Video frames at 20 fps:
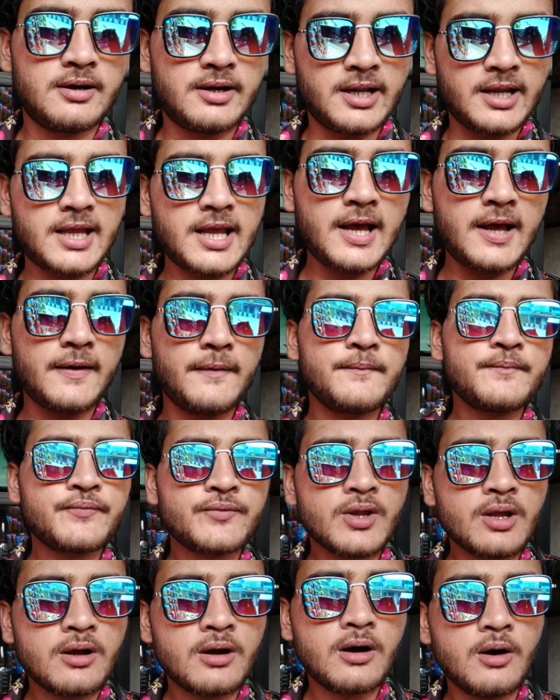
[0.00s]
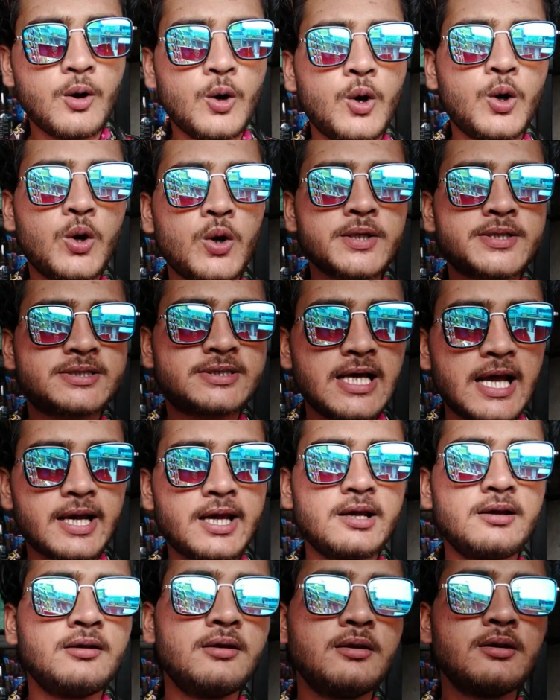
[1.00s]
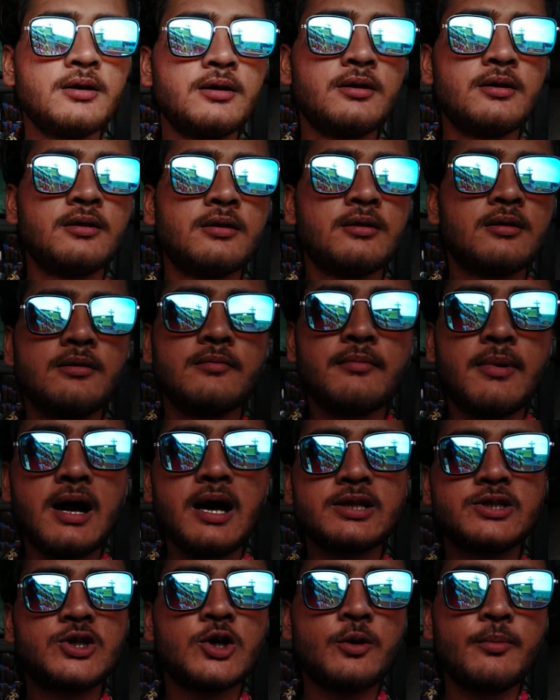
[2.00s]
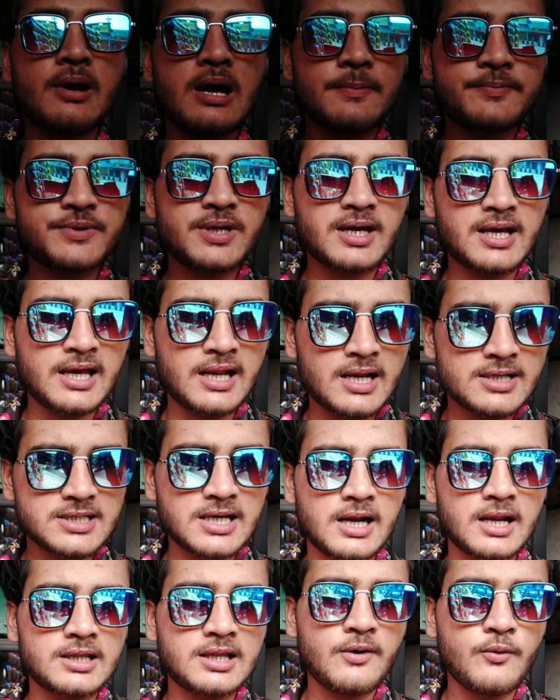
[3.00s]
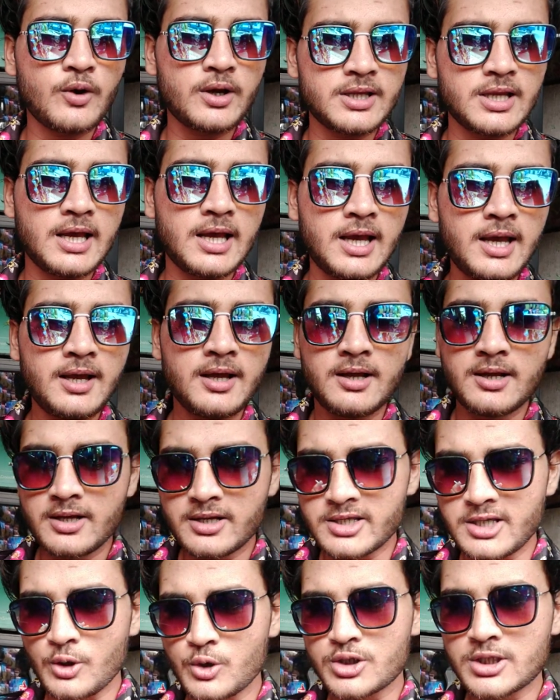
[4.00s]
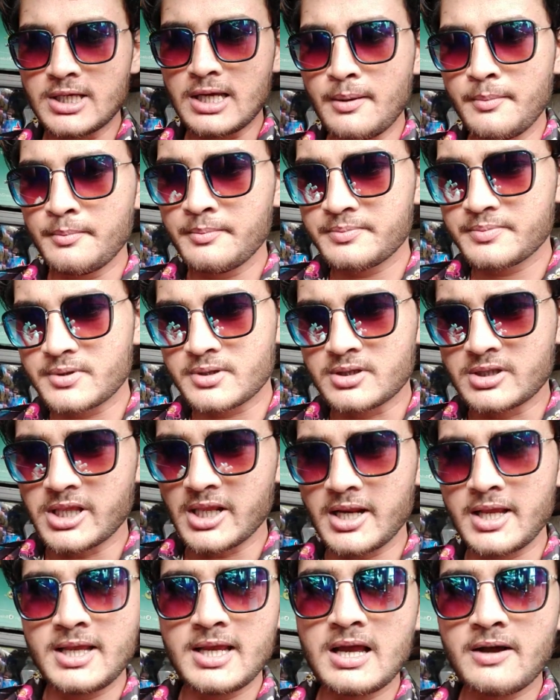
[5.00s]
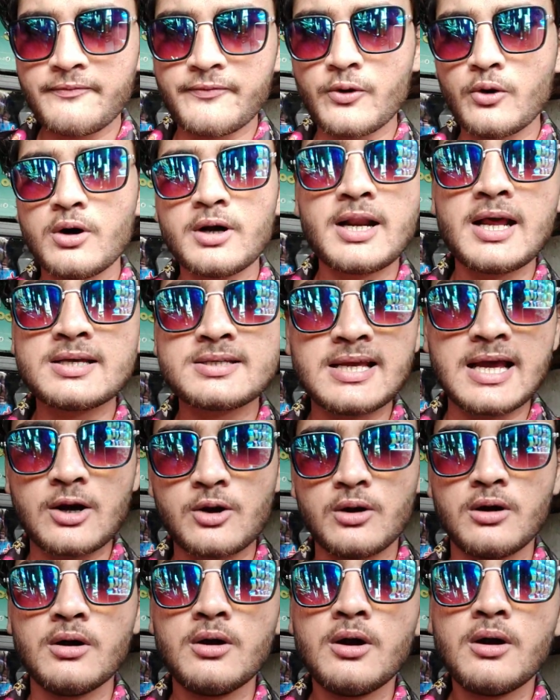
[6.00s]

ठीक है और सेकंड बात जो मैं आपसे कहना चाह रहा था वो ये है कि उसके हम थ्री या फोर डेज एगो